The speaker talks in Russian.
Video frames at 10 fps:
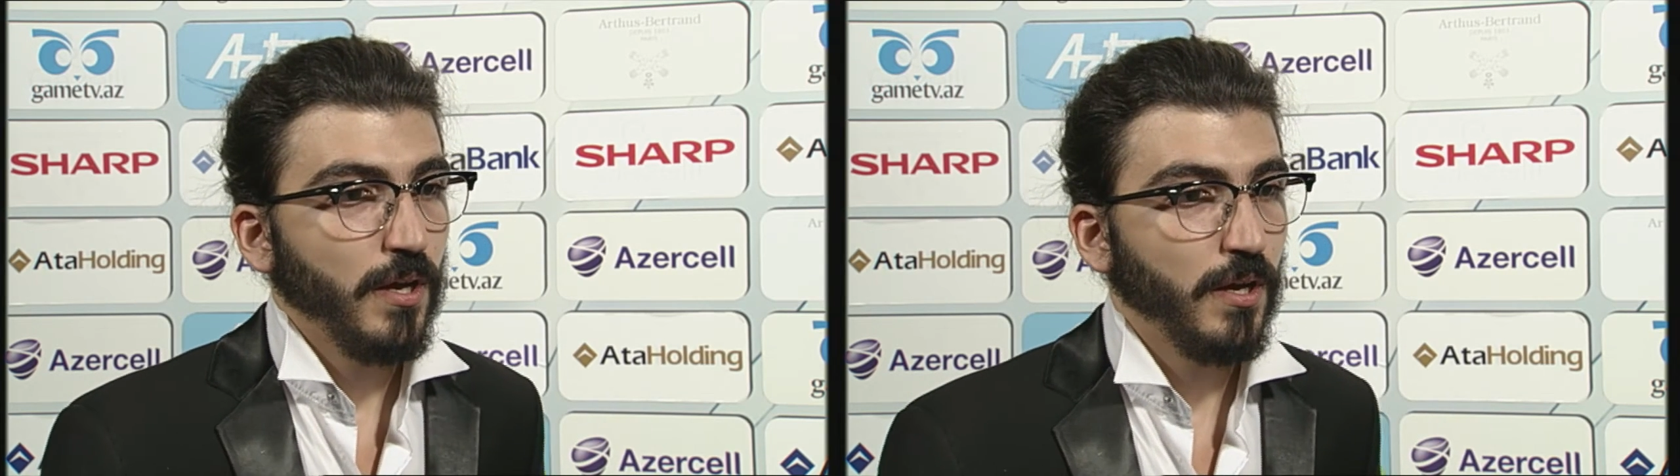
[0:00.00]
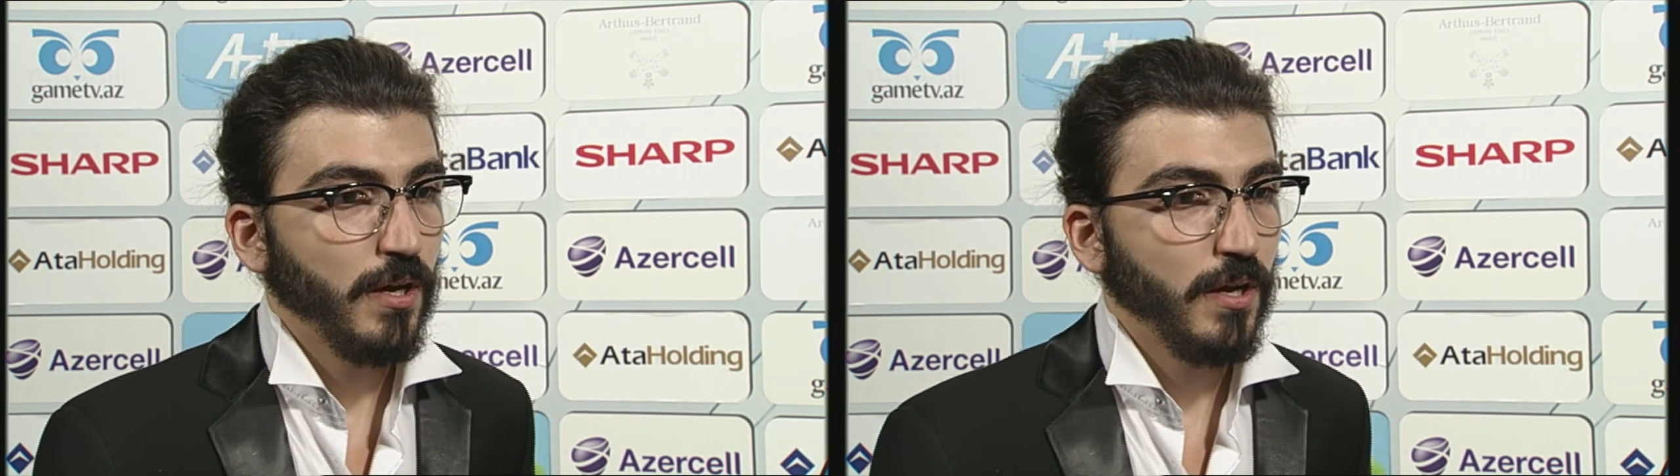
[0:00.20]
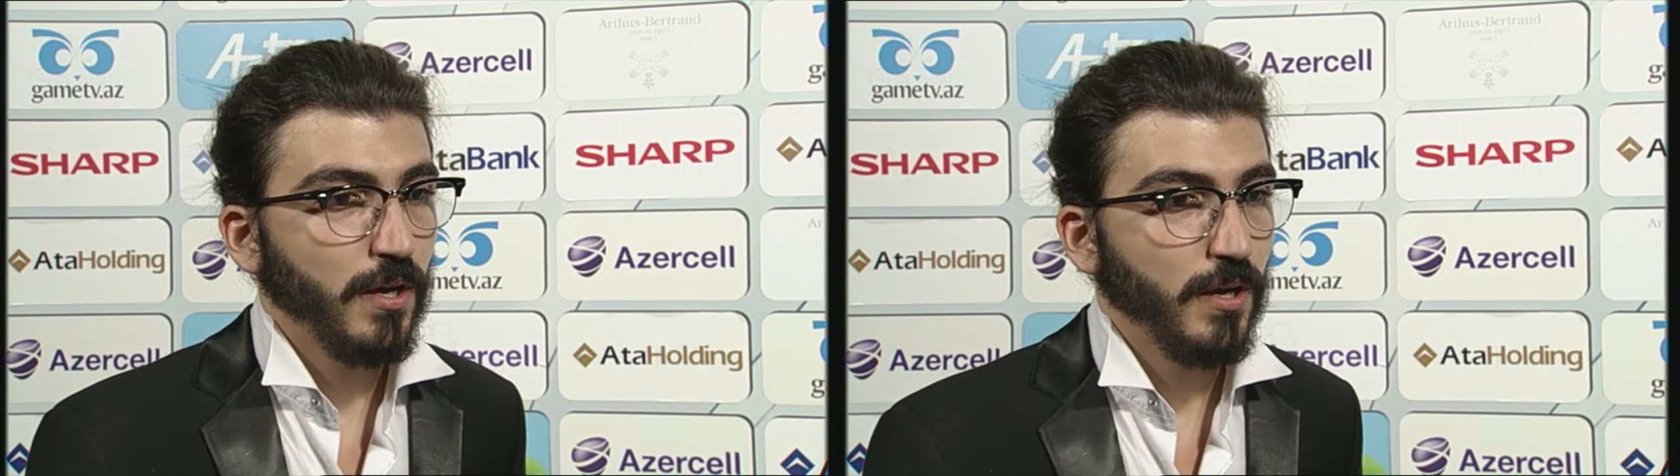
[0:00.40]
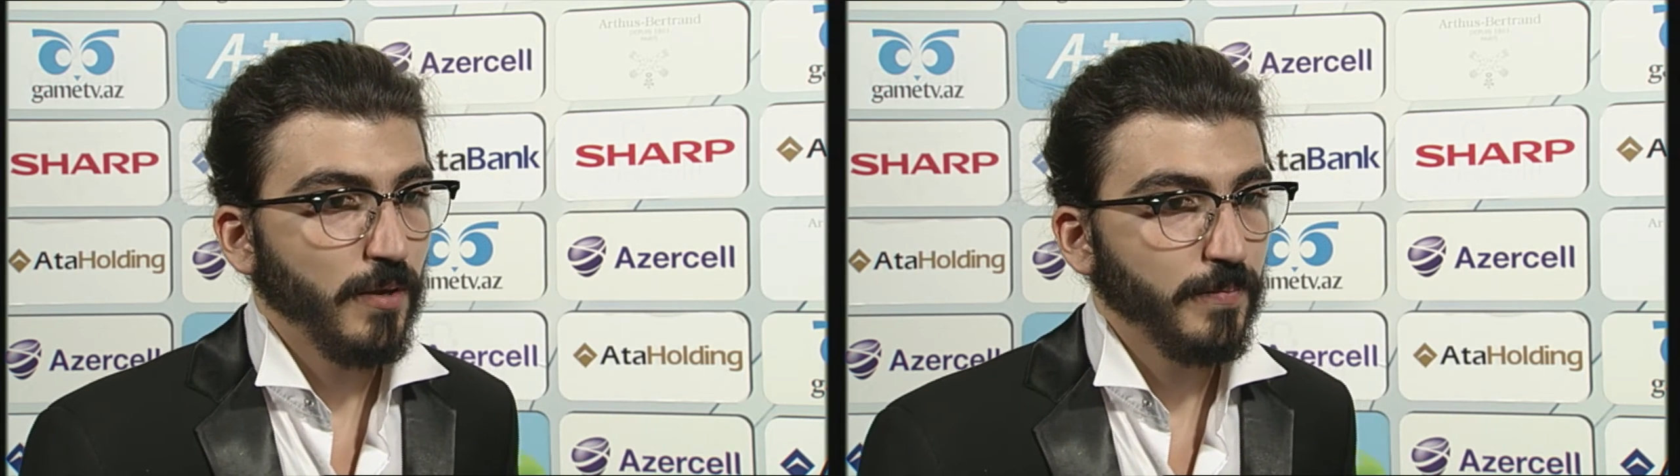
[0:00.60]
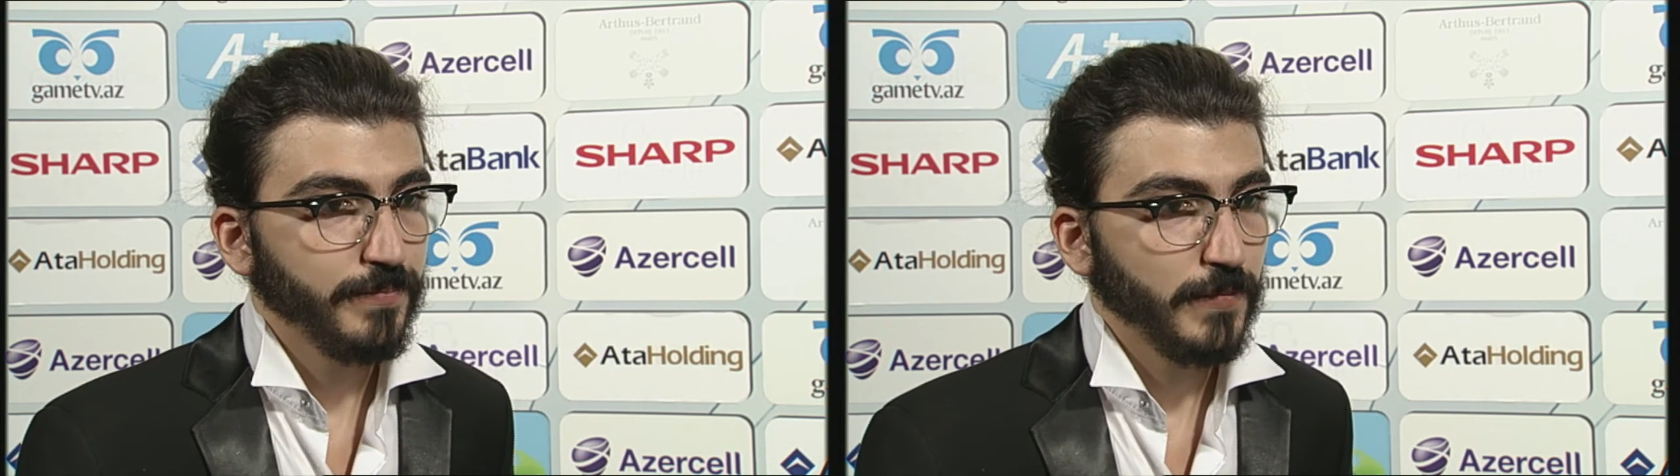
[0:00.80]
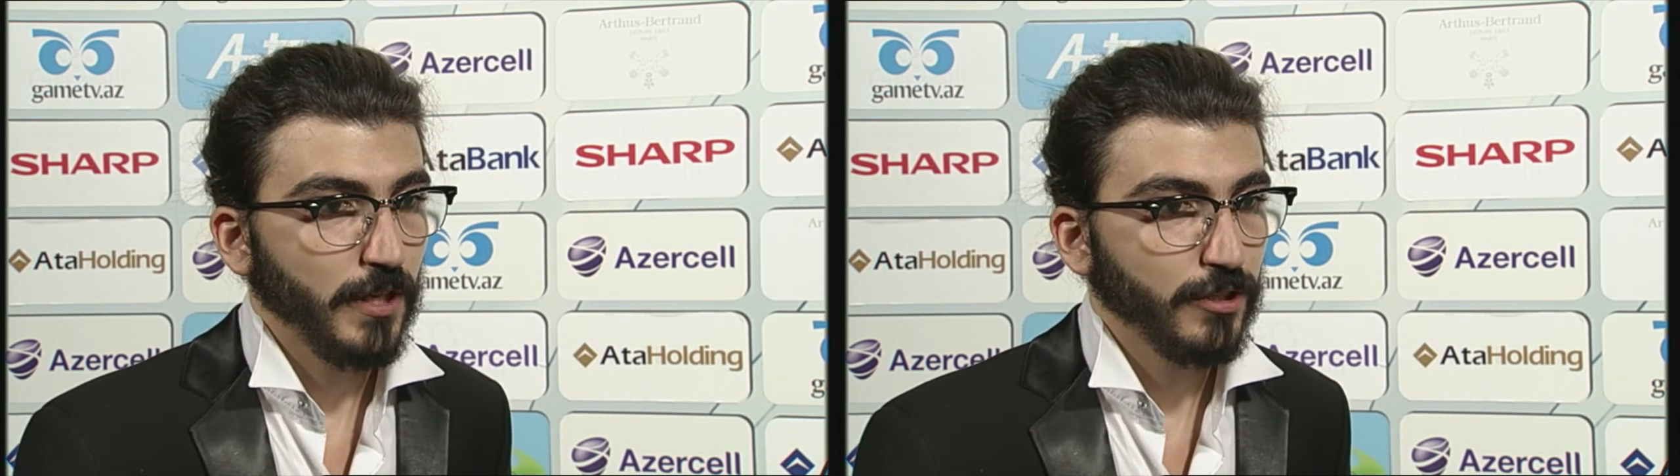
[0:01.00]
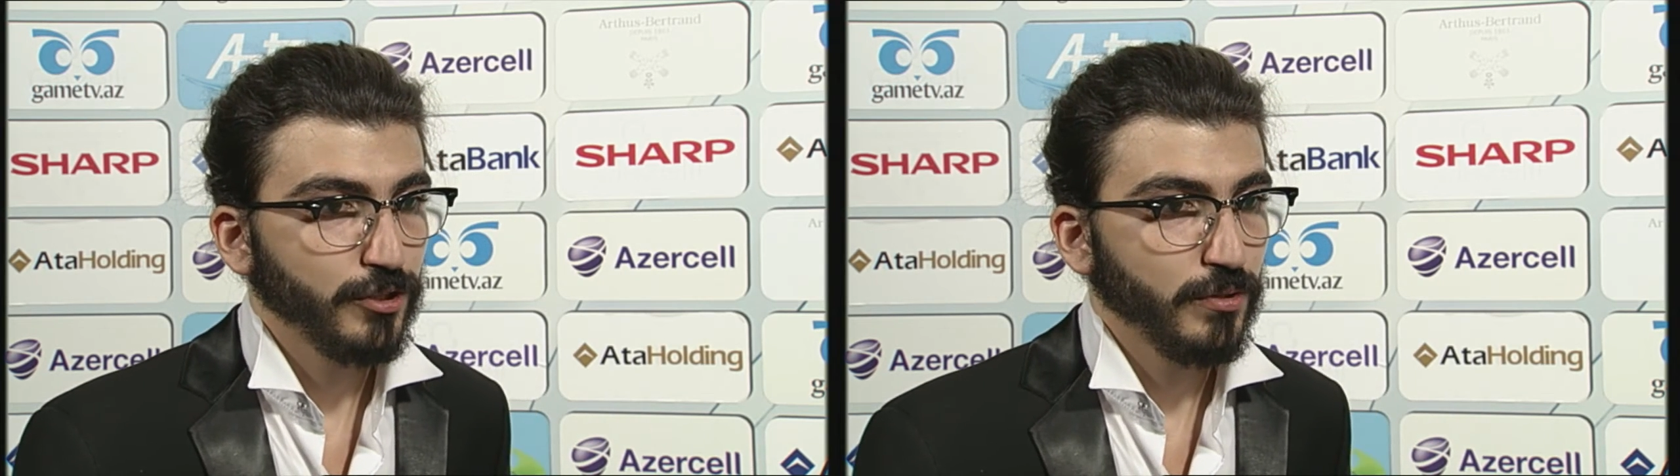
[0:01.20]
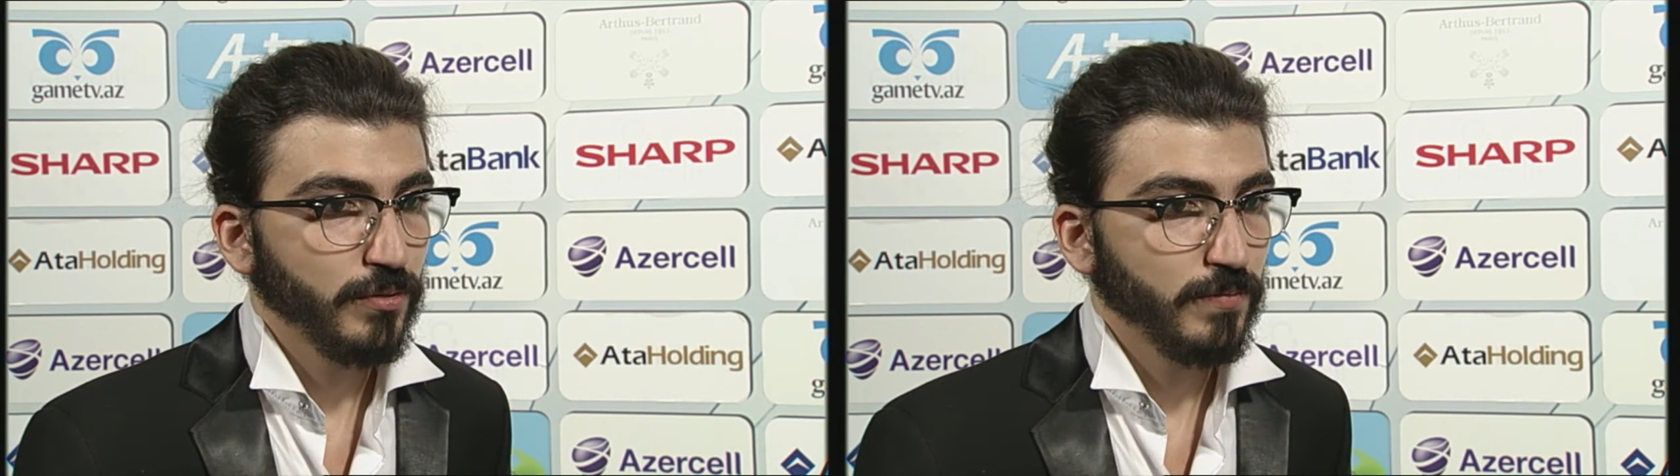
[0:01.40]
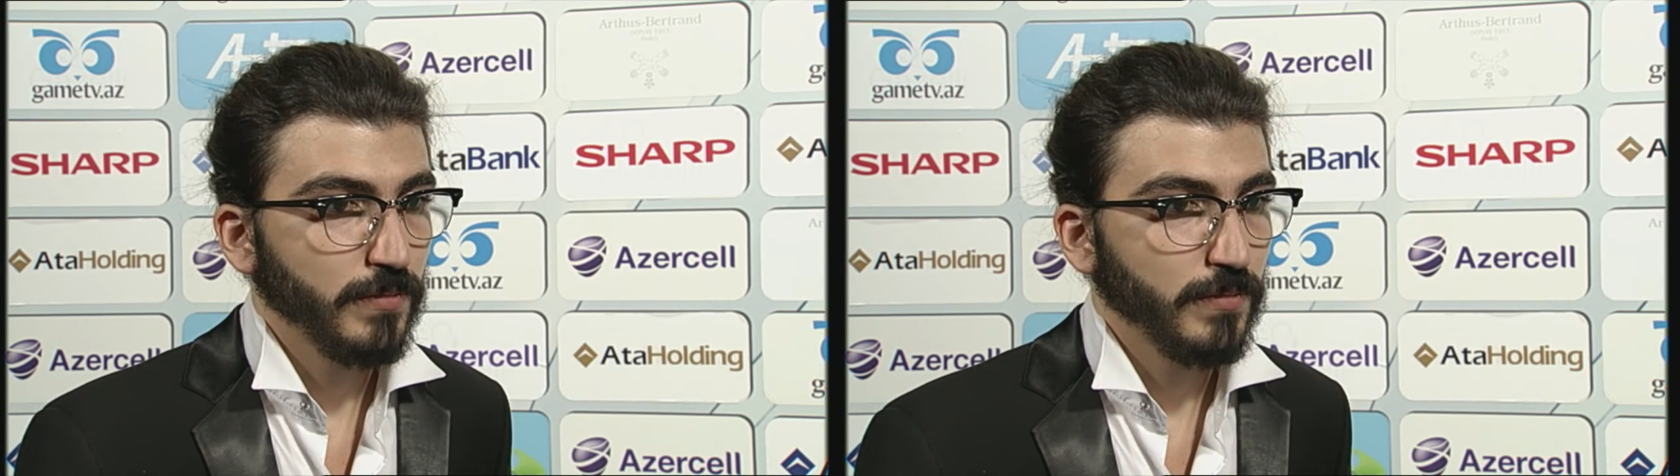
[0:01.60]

А, так что,